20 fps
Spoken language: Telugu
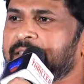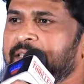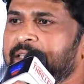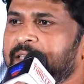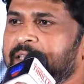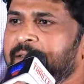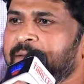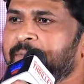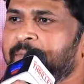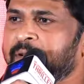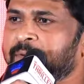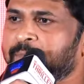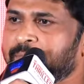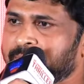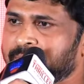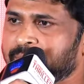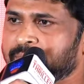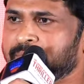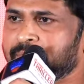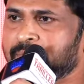అది మనం
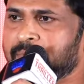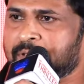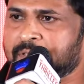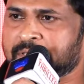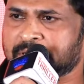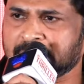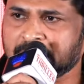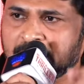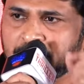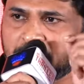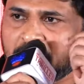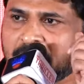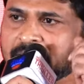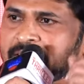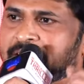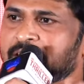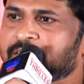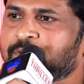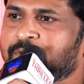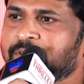చిన్న
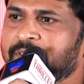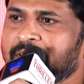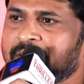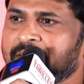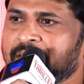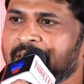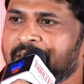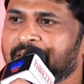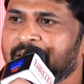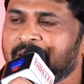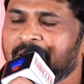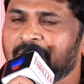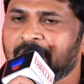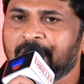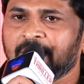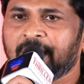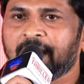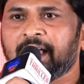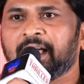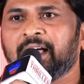మాస్నెస్ ఉంది
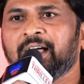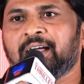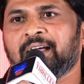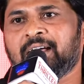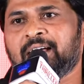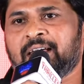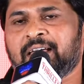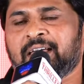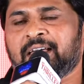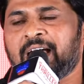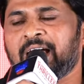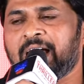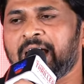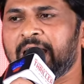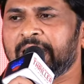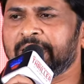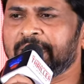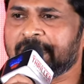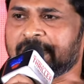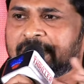ఆ
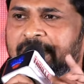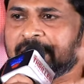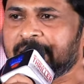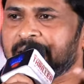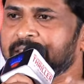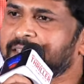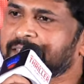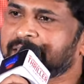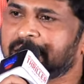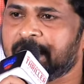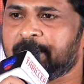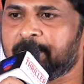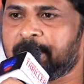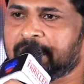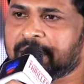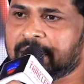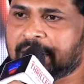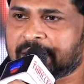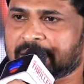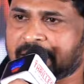అల్లరి అదంతా చాలా
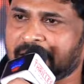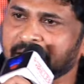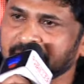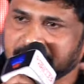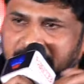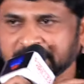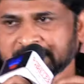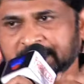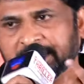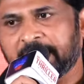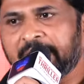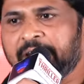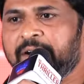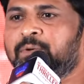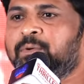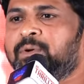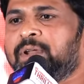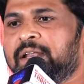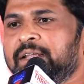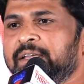బాగా క్యారెక్టరేషన్
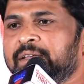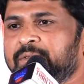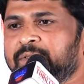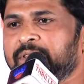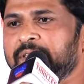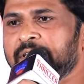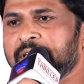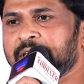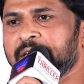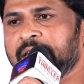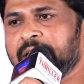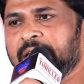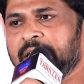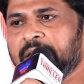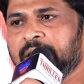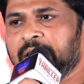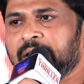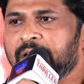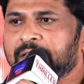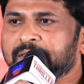రాయడం కూడా అలాగే ఉంది
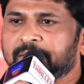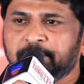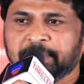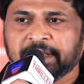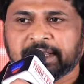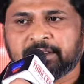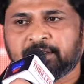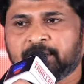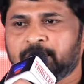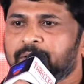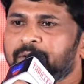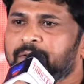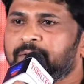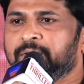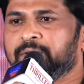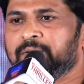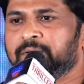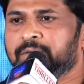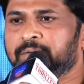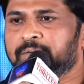మీరిద్దరూ
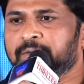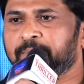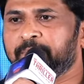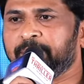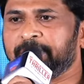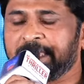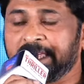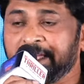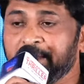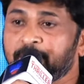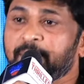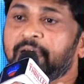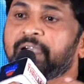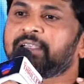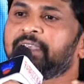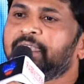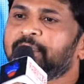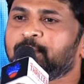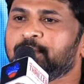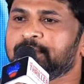ఏం
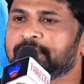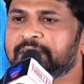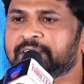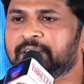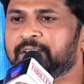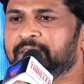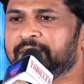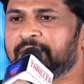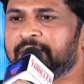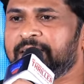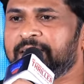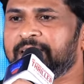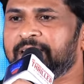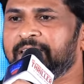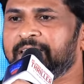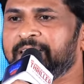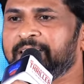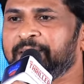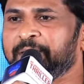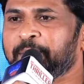మాట్లాడుకొని చేశారో తెలియదు
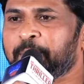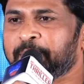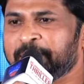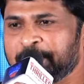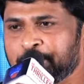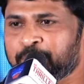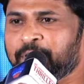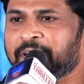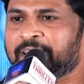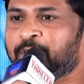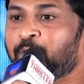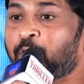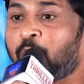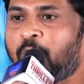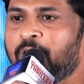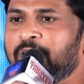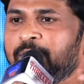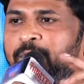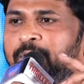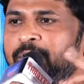కానీ చెప్తాం కదా
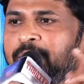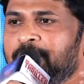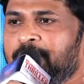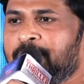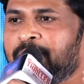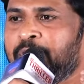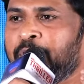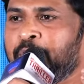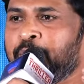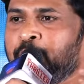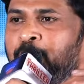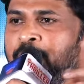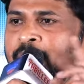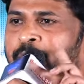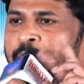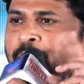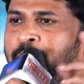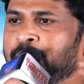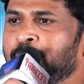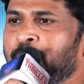హాలీవుడ్లో డ్యూయల్
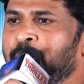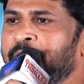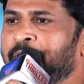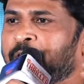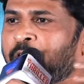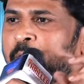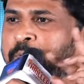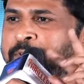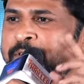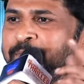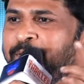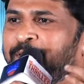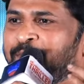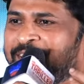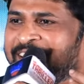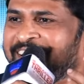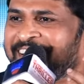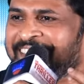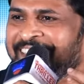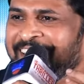రోల్తో ఉండే కాప్స్ వాళ్ళు
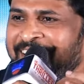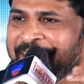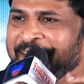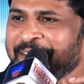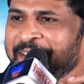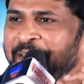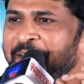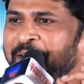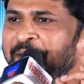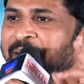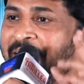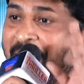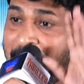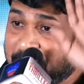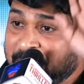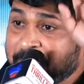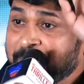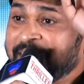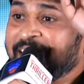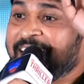ఉంటాయి కదా
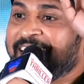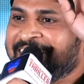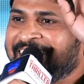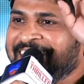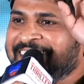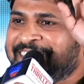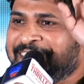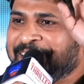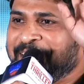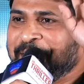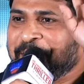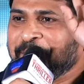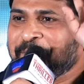ఎంఐబి దగ్గర నుంచి